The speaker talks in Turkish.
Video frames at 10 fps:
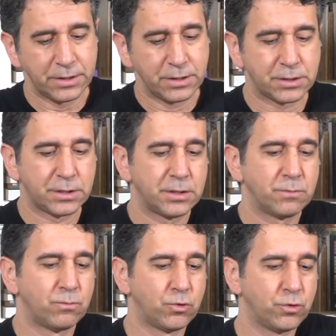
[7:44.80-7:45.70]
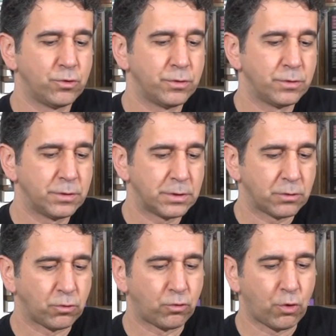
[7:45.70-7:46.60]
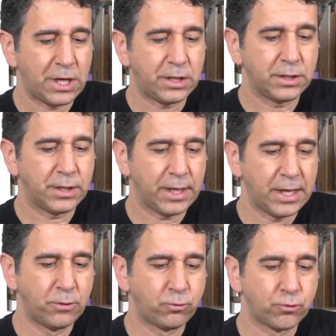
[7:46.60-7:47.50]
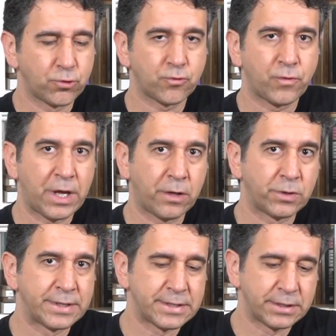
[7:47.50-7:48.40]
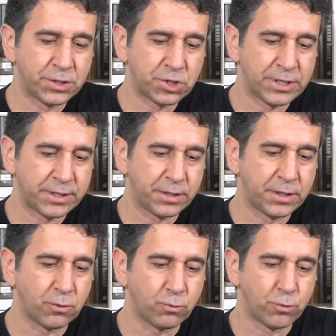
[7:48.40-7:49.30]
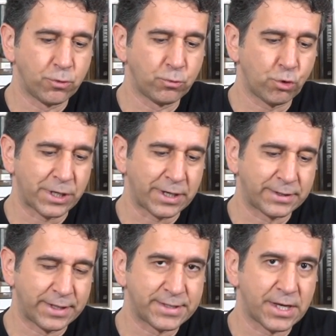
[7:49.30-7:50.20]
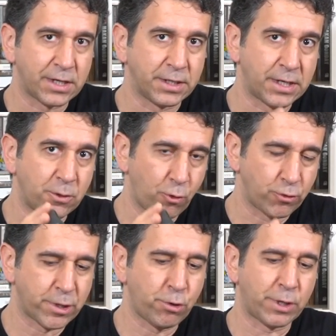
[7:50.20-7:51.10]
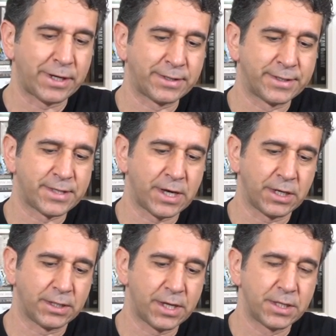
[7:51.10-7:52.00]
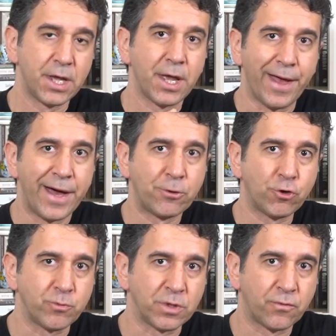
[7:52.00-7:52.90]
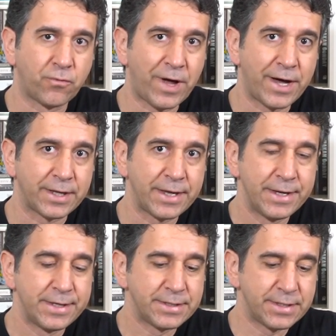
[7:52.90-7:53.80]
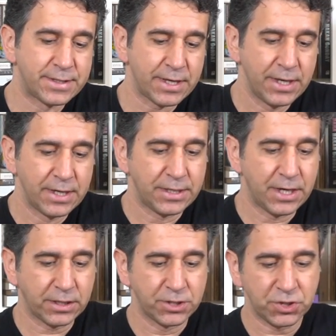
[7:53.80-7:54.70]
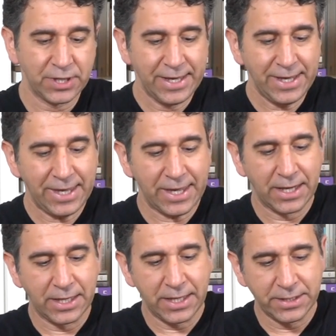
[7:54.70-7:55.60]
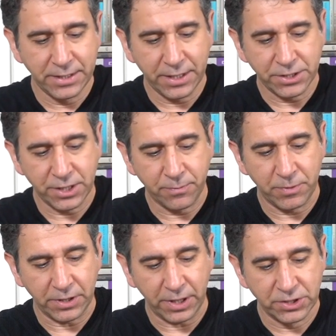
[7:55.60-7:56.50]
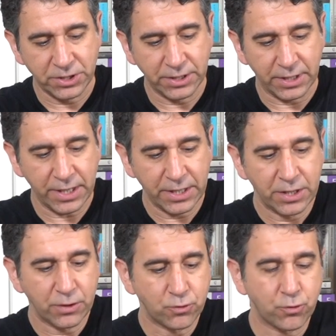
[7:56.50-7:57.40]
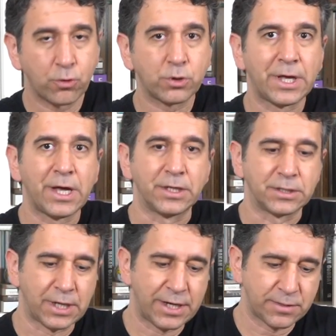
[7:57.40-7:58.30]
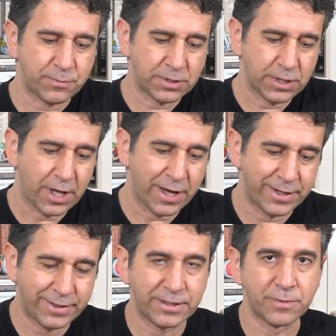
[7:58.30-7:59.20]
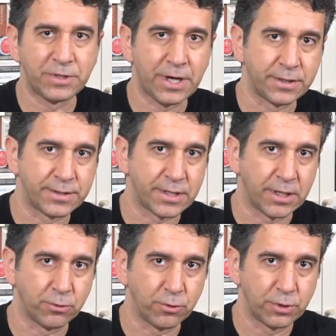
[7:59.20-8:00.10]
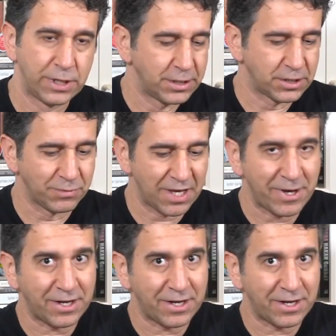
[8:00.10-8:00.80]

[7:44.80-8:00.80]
işte bu doğal el tutuş veyahut da sıkış şekline uyumlu olarak tasarlanan, özel olarak tasarlanan ergonomik fare size yaklaşık 57 derecelik bir açıyla çok daha rahat bir hareket imkanı sağlıyor. Şimdi hemen